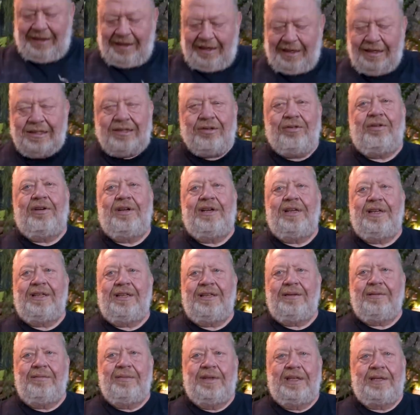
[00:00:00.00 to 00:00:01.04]
natürlich
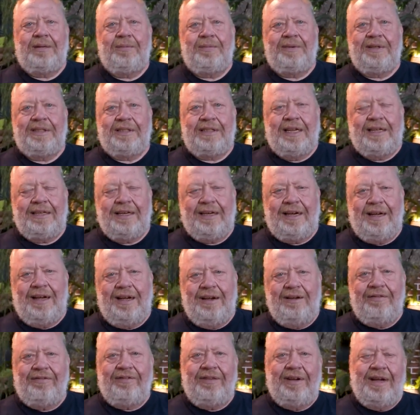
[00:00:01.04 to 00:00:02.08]
mit der Pinzette
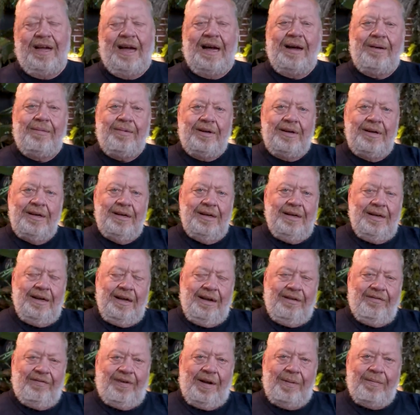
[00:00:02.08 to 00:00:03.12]
greifen, Aha. aber
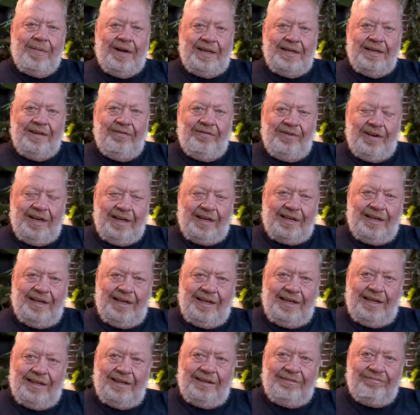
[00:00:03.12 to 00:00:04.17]
wenn man die
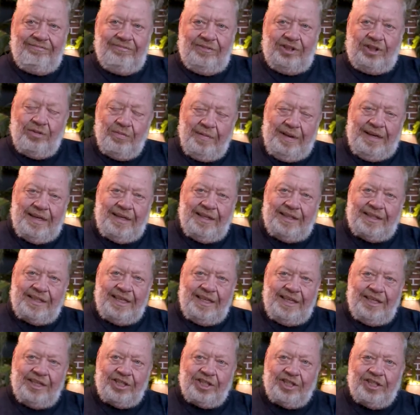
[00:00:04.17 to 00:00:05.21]
wirklich zu
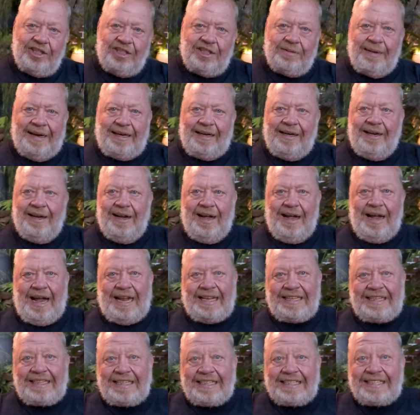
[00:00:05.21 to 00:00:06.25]
medizinischen Zwecken
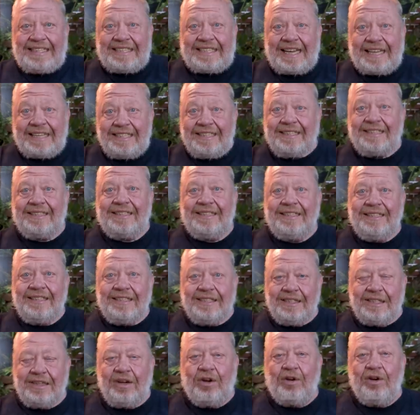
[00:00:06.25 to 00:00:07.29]
ansetzen
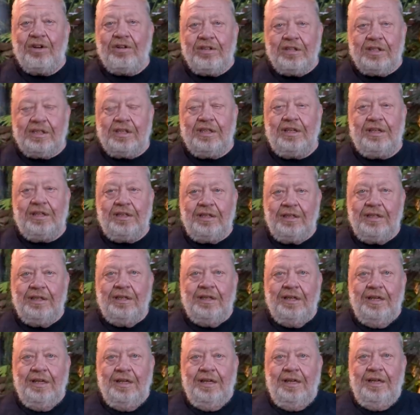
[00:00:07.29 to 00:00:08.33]
sollte
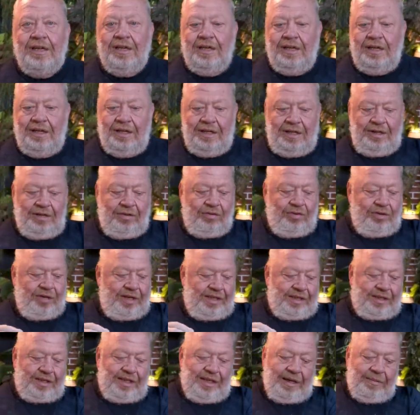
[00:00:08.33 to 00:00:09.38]
äh,
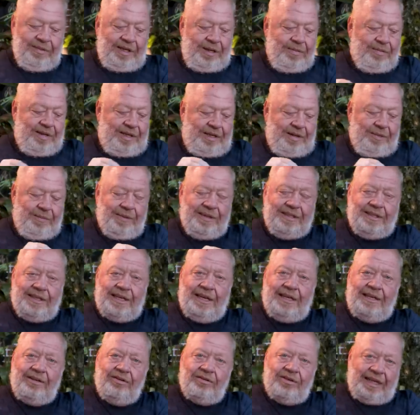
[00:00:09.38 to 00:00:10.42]
und nimmt die mit der
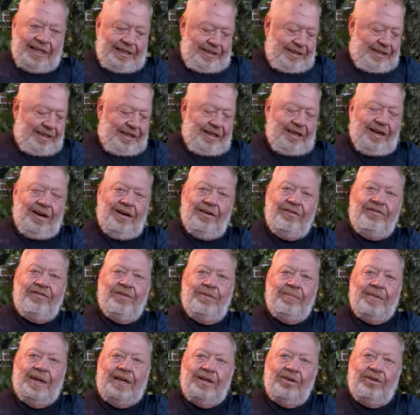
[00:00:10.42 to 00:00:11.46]
Pinzette und setzt sie drauf
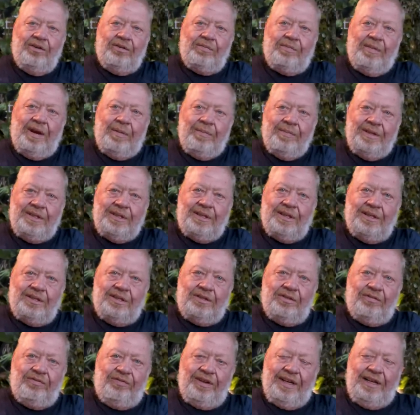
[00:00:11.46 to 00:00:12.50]
und man drückt mal ein bisschen
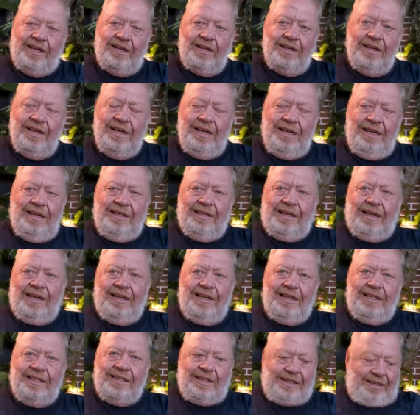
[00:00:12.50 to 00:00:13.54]
zu viel, dann
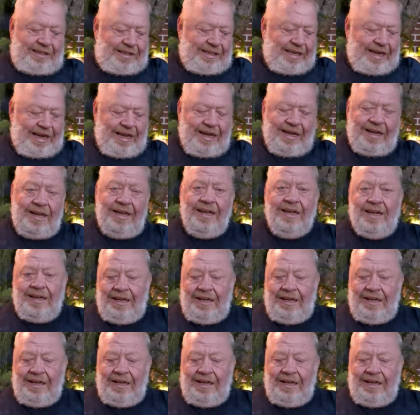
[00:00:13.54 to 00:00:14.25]
ist der